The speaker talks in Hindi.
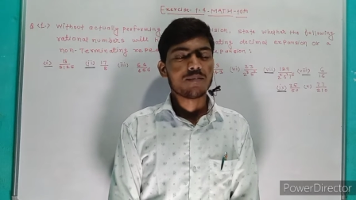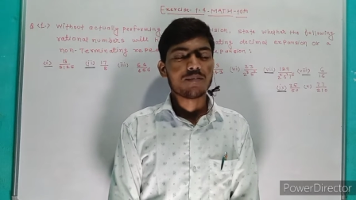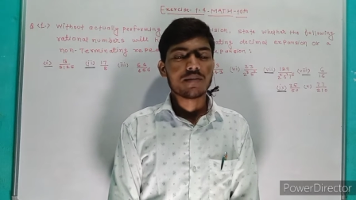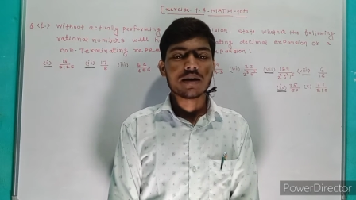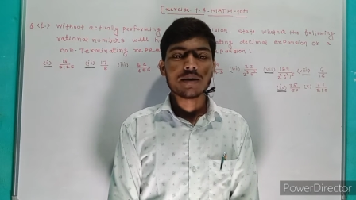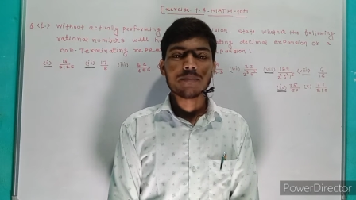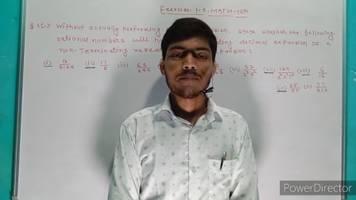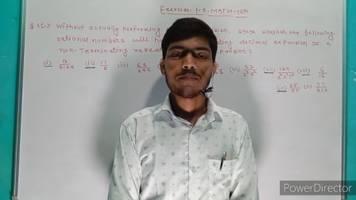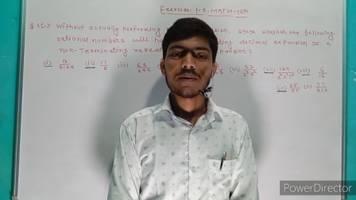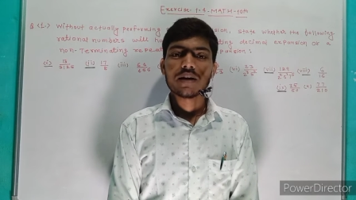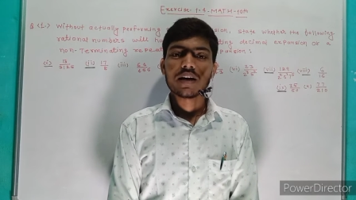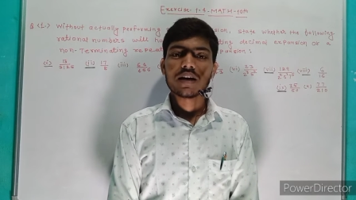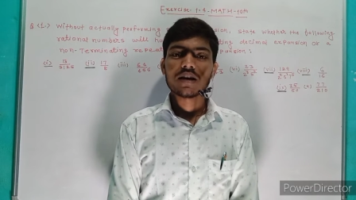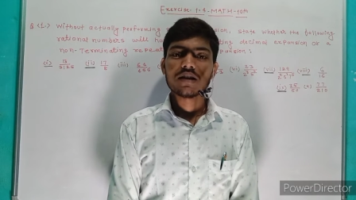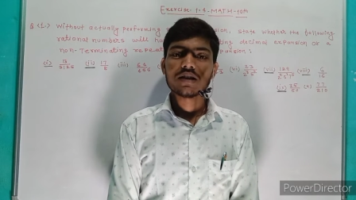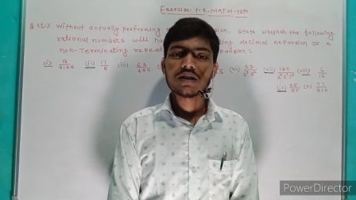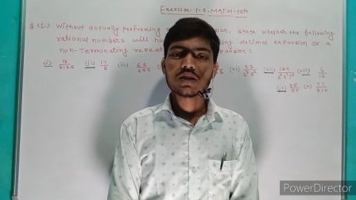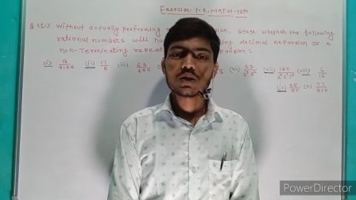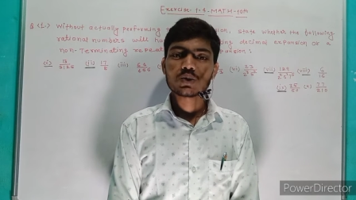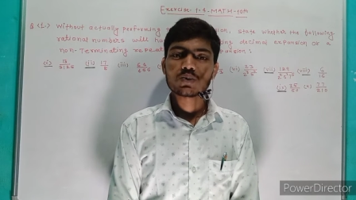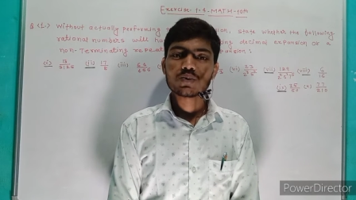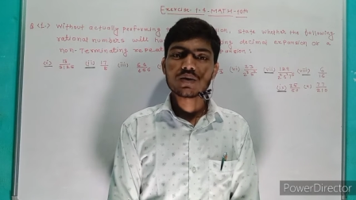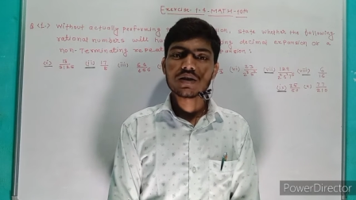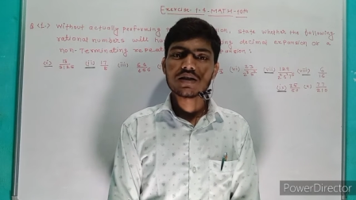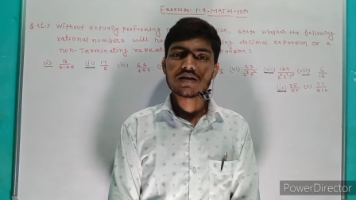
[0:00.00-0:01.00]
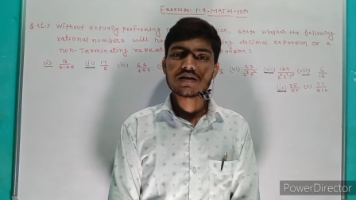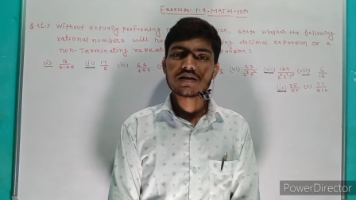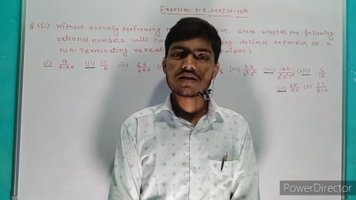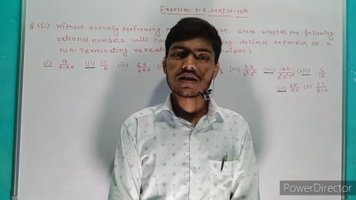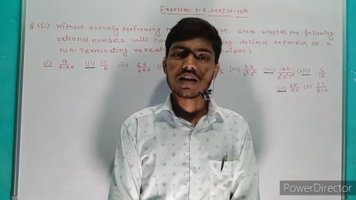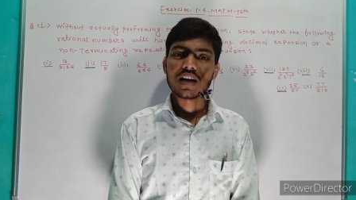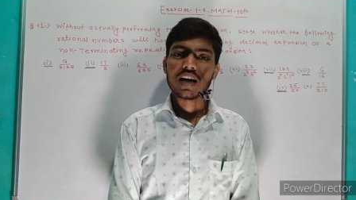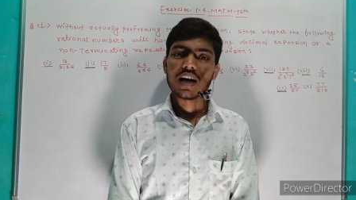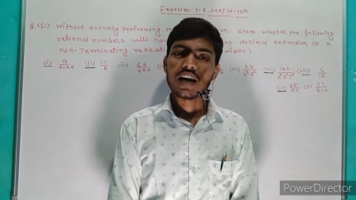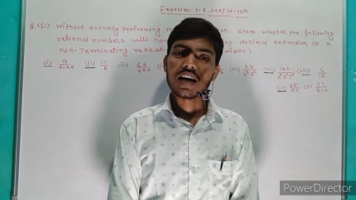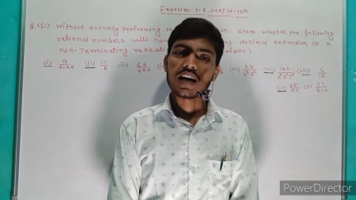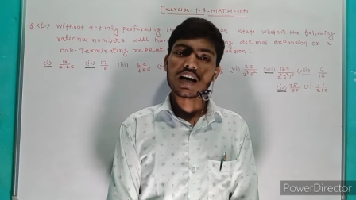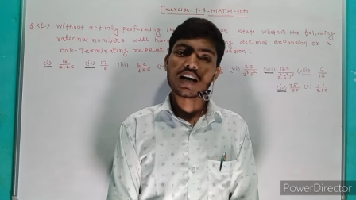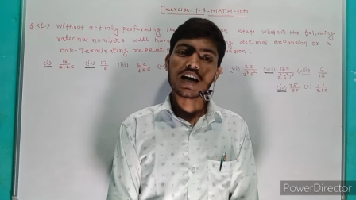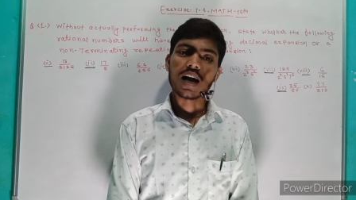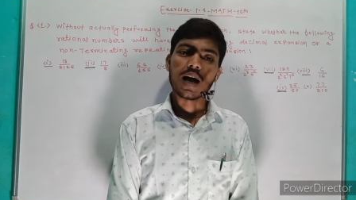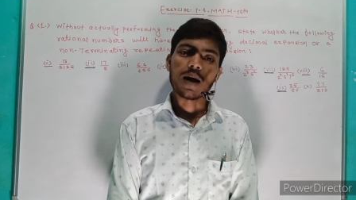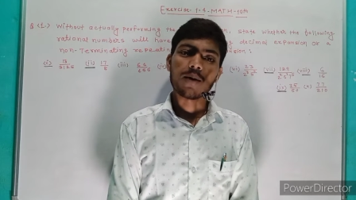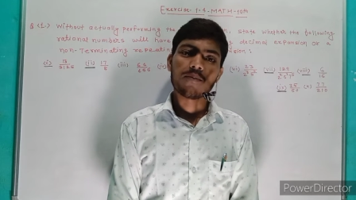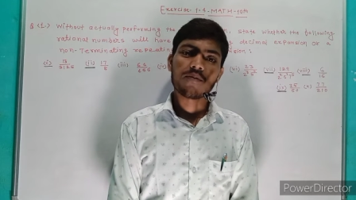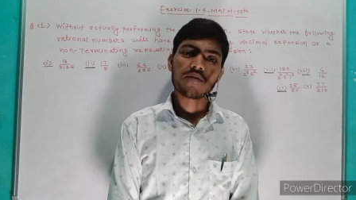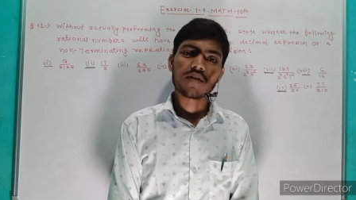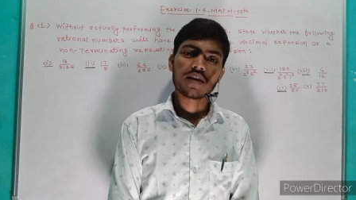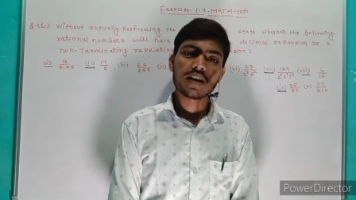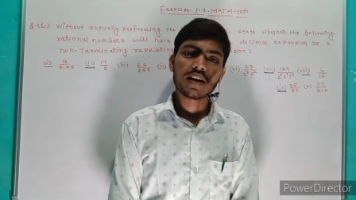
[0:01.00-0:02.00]
मेरे प्यारे स्टूडेंट्स अगर
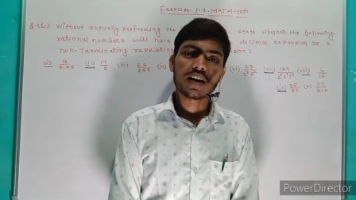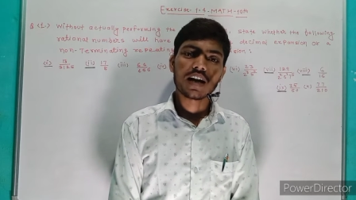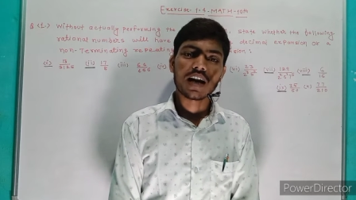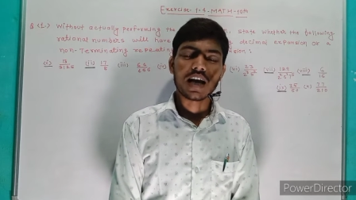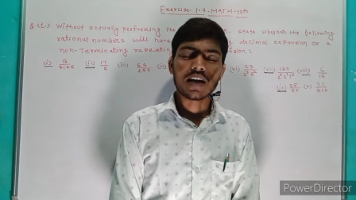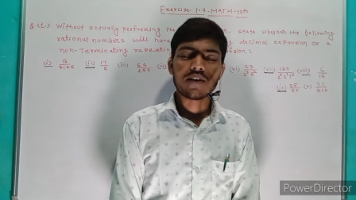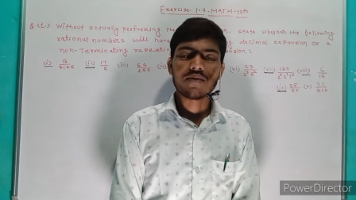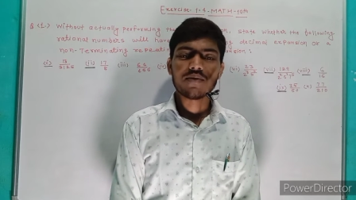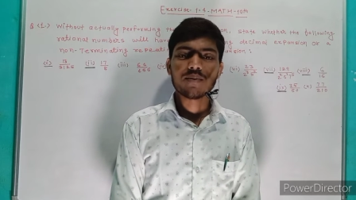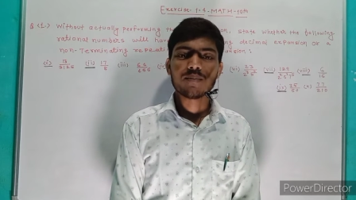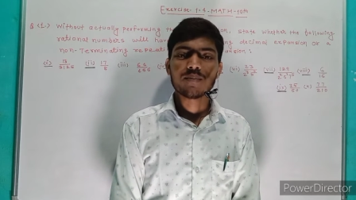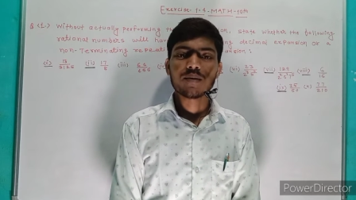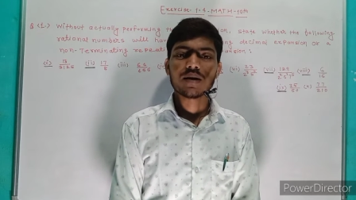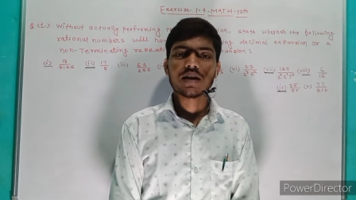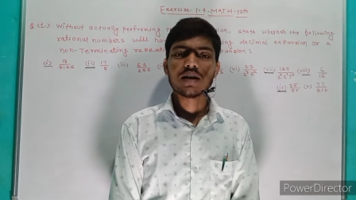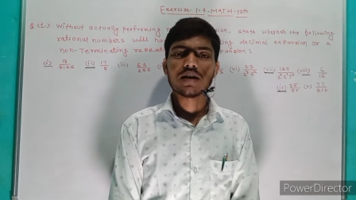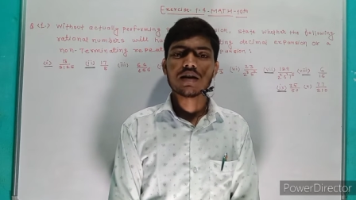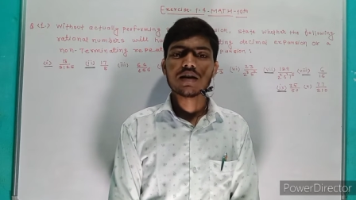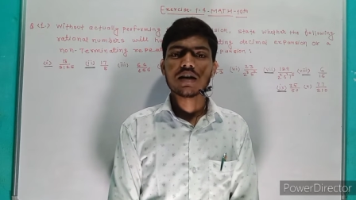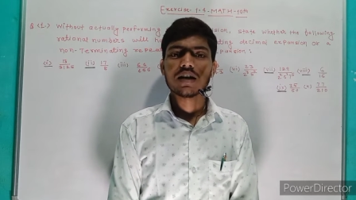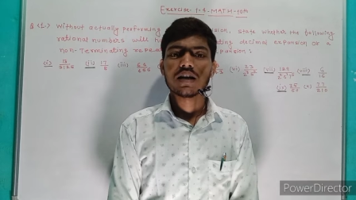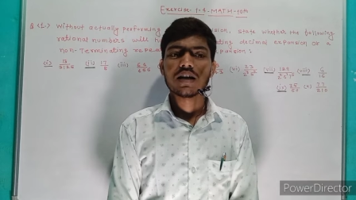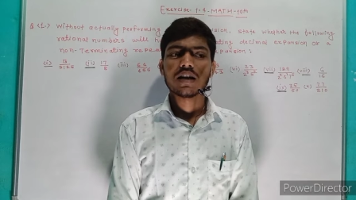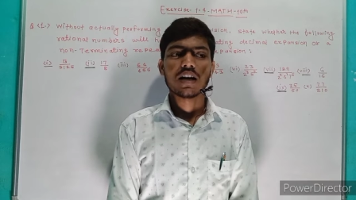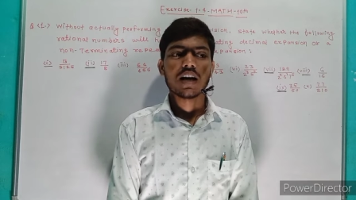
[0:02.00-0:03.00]
आपके लाइफ में